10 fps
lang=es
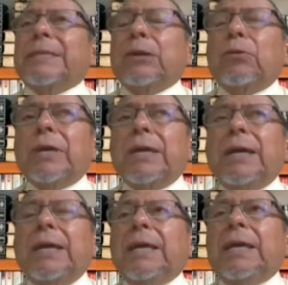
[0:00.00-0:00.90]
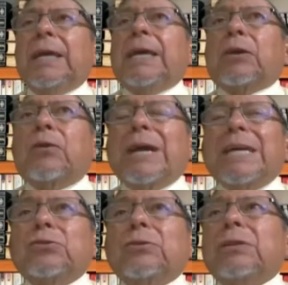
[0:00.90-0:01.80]
tecnología, con
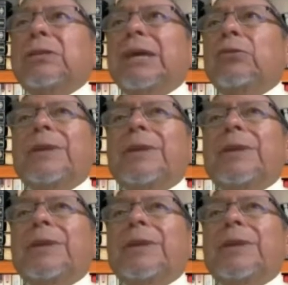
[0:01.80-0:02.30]
eso ya no habría